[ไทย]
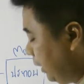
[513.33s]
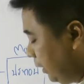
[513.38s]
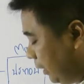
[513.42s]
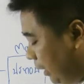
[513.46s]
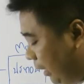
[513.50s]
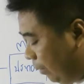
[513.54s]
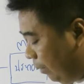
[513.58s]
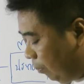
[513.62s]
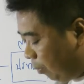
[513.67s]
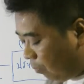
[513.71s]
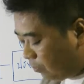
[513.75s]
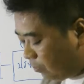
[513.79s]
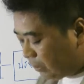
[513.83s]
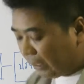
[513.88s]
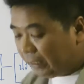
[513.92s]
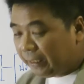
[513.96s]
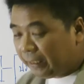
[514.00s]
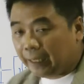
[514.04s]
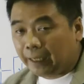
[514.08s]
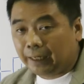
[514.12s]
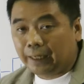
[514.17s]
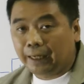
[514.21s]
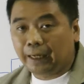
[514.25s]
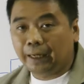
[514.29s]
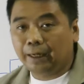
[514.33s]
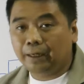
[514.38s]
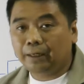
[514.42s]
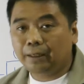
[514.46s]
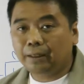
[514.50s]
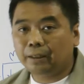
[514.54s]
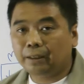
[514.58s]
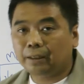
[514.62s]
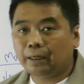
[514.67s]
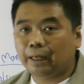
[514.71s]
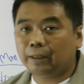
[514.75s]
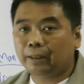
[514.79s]
งที่ผมสังเกตเห็น
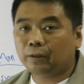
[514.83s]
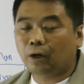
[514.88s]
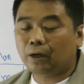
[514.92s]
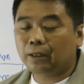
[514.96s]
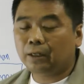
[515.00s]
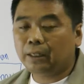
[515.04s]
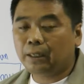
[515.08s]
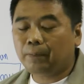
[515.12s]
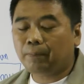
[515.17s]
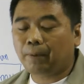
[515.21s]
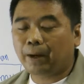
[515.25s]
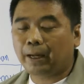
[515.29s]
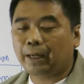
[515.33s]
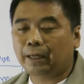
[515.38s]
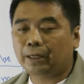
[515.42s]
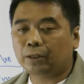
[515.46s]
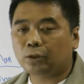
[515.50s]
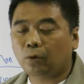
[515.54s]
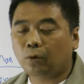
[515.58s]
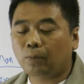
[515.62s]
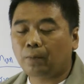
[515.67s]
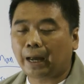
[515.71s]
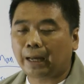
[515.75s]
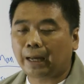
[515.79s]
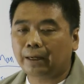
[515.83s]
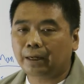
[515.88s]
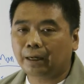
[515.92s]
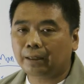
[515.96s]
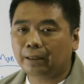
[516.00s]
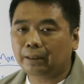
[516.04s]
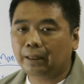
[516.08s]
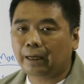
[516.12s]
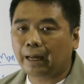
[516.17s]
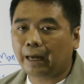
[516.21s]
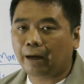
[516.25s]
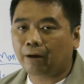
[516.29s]
ในตอนที่ไปชมงานครั้
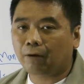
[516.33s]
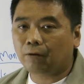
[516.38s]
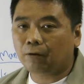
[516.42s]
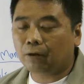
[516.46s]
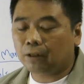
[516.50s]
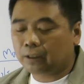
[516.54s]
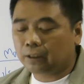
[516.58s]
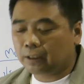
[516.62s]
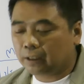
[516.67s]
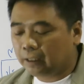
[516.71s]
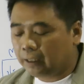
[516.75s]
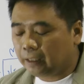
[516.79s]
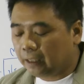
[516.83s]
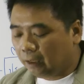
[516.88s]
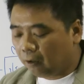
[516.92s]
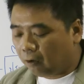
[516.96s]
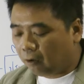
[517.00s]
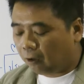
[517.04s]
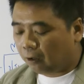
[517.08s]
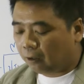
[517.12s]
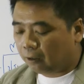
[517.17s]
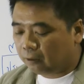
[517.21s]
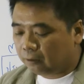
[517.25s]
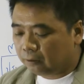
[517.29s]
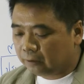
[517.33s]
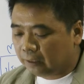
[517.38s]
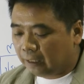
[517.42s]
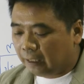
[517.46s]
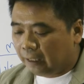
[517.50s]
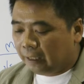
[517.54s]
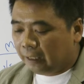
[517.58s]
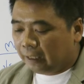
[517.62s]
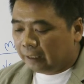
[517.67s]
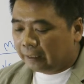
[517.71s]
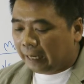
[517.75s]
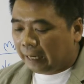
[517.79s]
งที่แล้ว ก็คือเรื่องของ
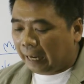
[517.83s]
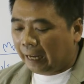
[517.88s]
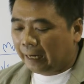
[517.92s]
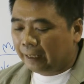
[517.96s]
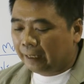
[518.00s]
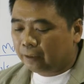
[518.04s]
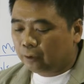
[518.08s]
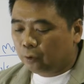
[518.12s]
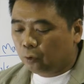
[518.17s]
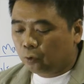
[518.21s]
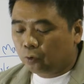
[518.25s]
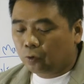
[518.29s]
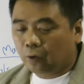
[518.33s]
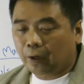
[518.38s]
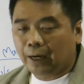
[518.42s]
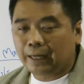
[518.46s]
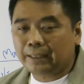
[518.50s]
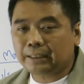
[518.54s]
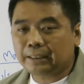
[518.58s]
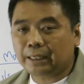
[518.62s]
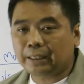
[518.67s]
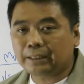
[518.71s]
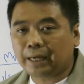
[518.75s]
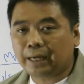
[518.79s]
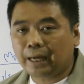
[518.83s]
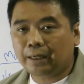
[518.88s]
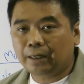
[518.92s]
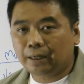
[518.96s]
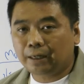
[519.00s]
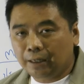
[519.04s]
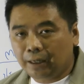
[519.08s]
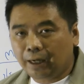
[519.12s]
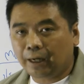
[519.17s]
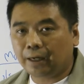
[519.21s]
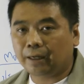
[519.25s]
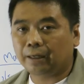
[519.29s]
การ utilization เค
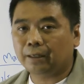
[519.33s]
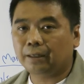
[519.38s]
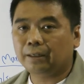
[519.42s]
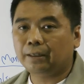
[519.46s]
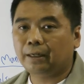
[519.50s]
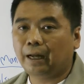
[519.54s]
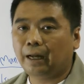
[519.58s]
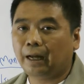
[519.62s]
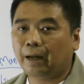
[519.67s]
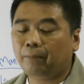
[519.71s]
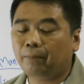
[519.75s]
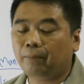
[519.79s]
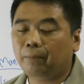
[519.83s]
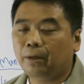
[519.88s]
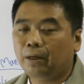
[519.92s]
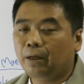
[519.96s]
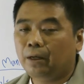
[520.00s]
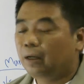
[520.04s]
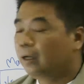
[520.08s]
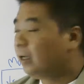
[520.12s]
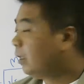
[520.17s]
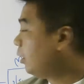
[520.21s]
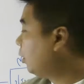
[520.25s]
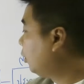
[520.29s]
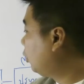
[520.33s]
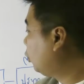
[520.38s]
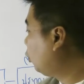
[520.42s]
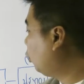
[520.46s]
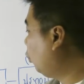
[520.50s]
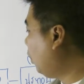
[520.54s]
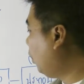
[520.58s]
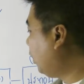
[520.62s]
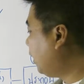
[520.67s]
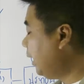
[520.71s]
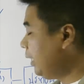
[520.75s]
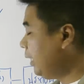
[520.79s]
รื่องนะครับ
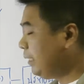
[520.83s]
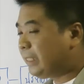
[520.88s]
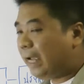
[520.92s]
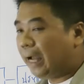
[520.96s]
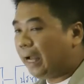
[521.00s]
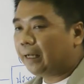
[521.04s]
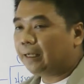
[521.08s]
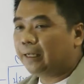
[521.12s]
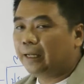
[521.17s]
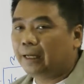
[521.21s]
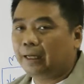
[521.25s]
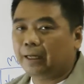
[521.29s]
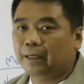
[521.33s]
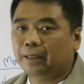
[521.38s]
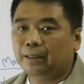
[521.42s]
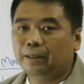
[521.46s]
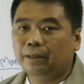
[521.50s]
ตัวเครื่องจักรเนี่ย